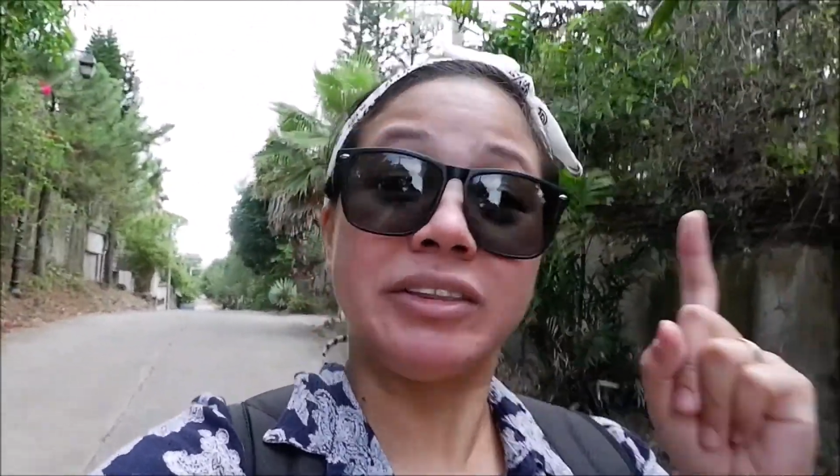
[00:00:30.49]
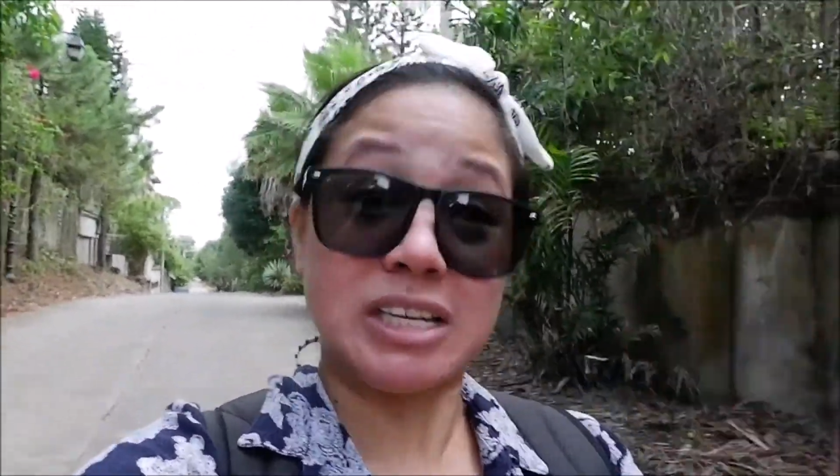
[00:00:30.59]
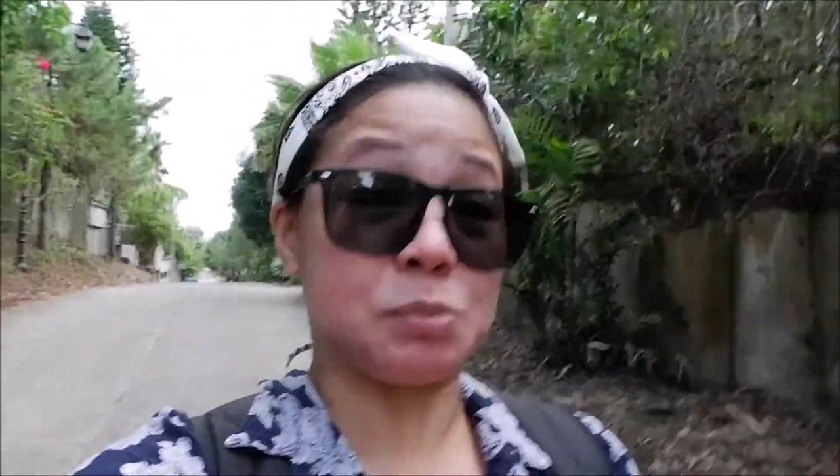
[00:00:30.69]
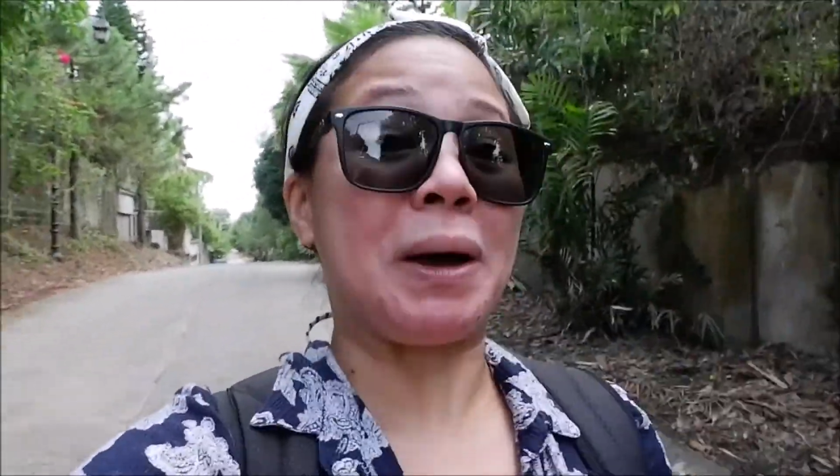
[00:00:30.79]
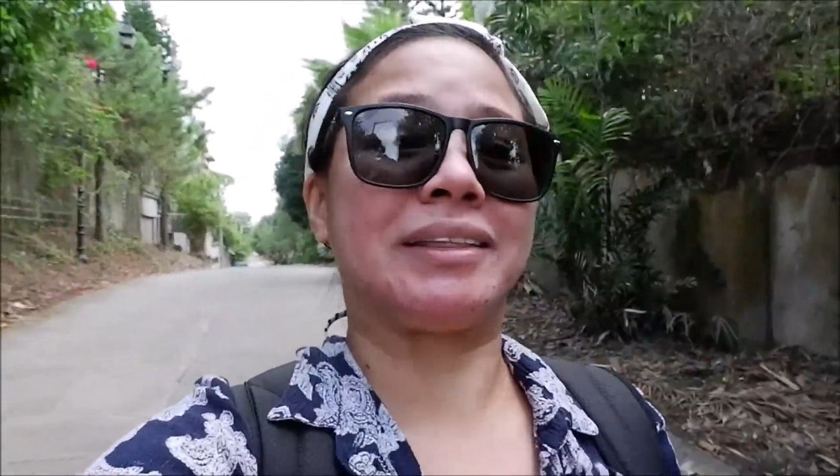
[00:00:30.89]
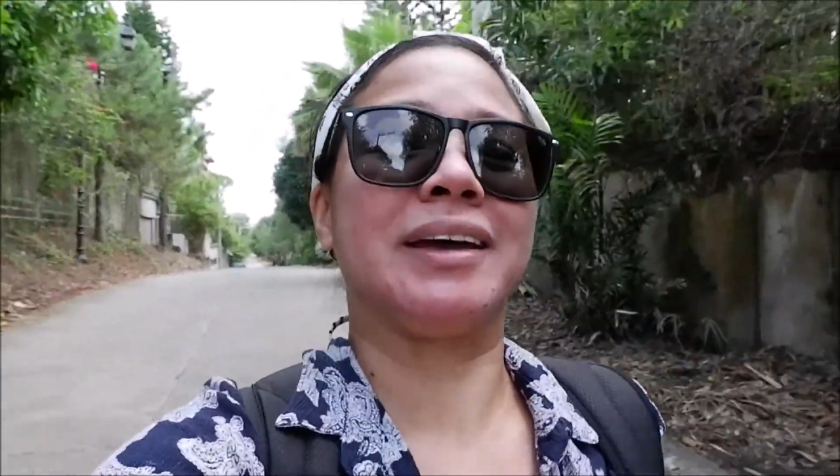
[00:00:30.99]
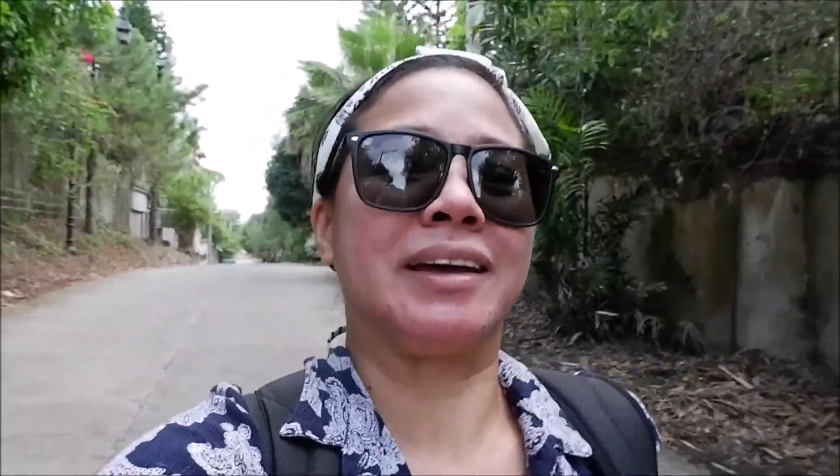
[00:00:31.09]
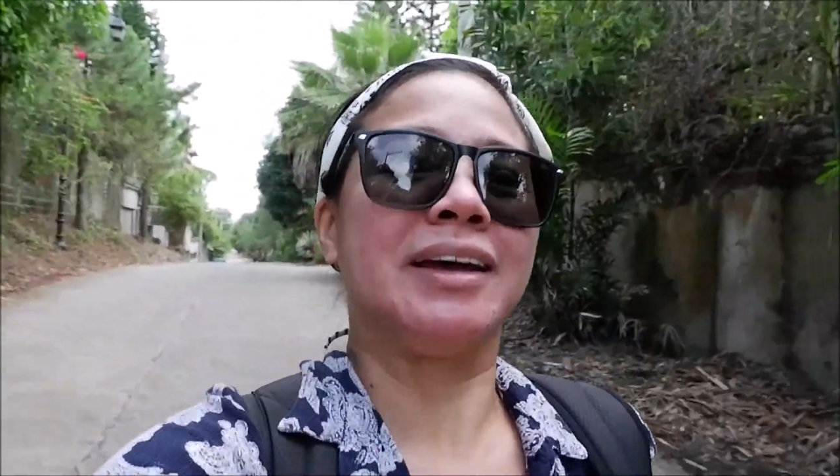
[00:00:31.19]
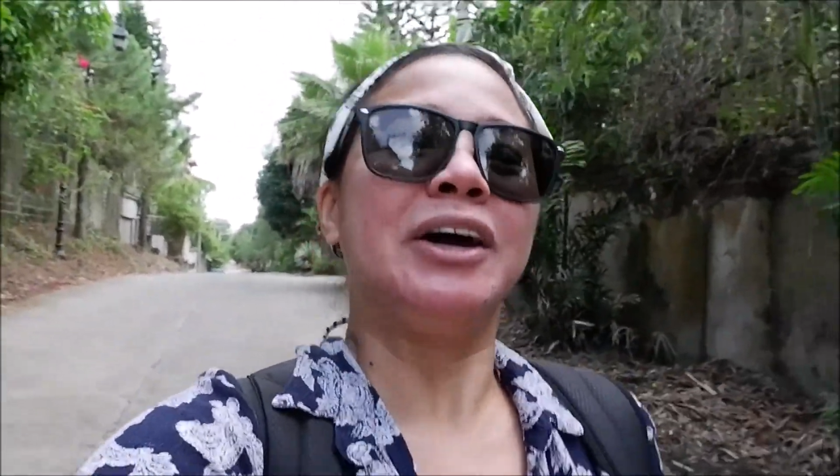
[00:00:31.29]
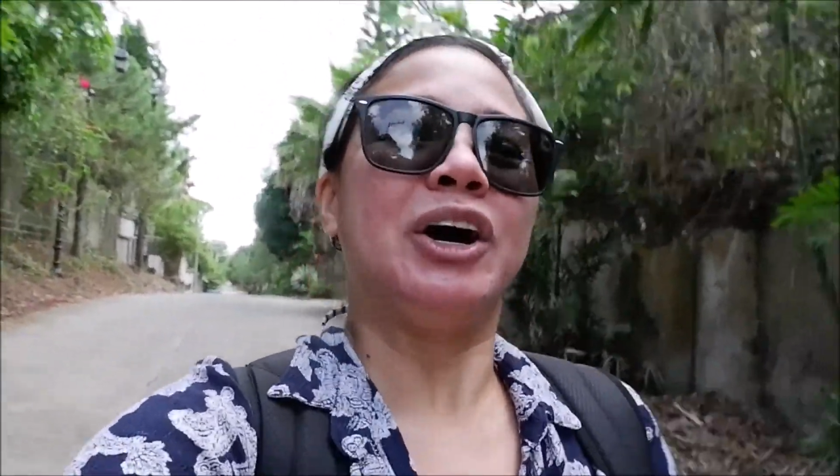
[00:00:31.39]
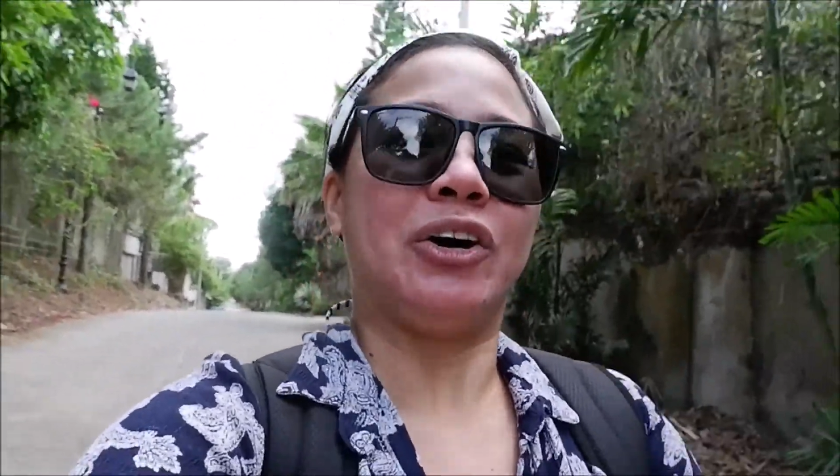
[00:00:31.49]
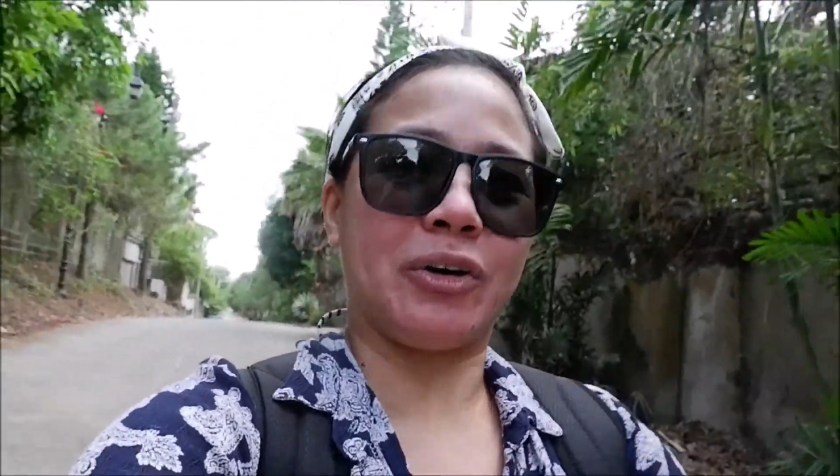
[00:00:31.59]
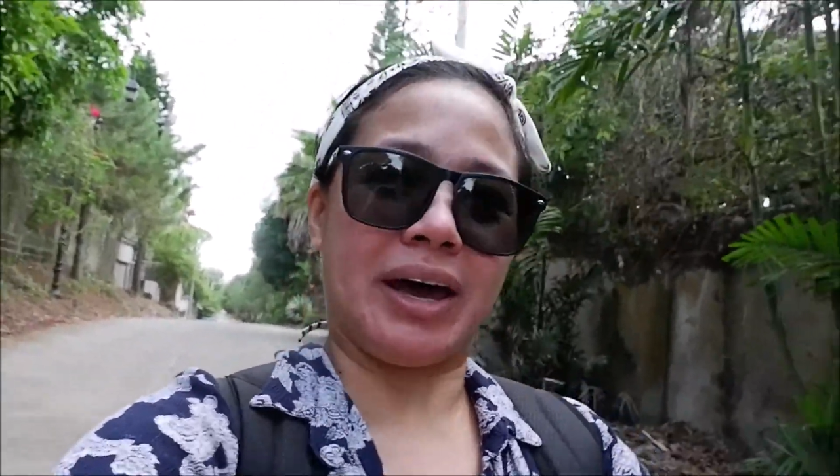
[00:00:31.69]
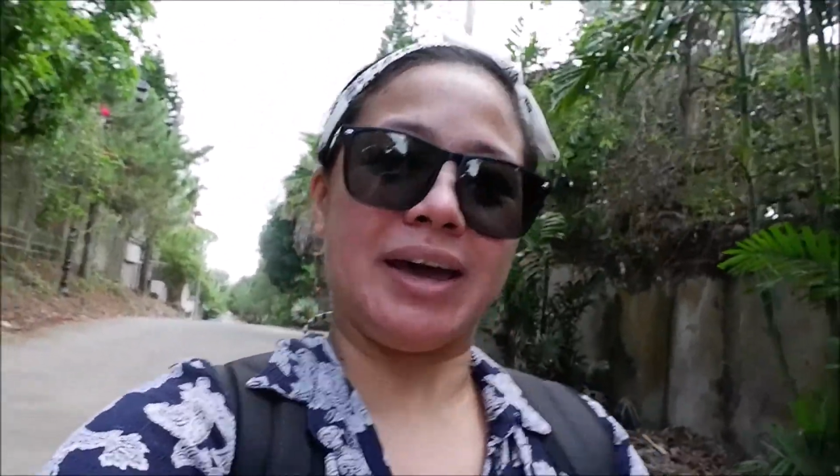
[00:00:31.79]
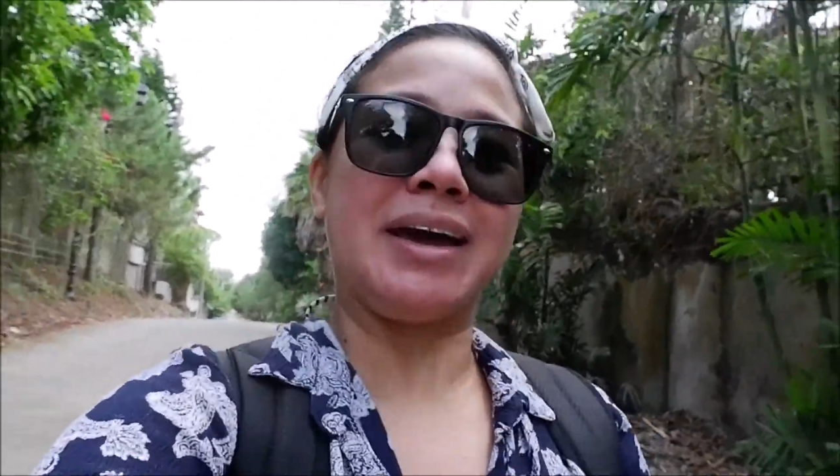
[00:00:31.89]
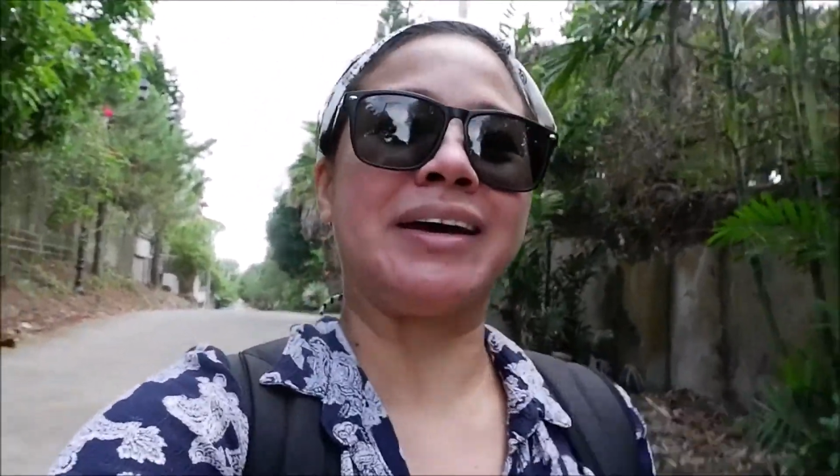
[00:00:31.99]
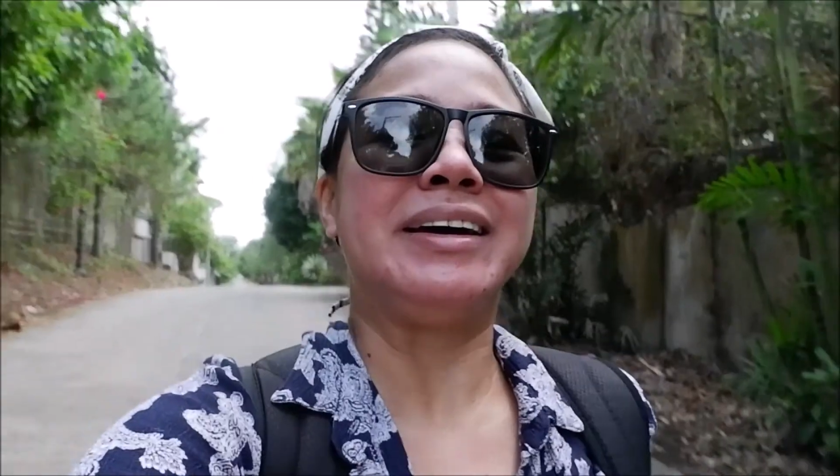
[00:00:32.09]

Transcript: the spot. Okay?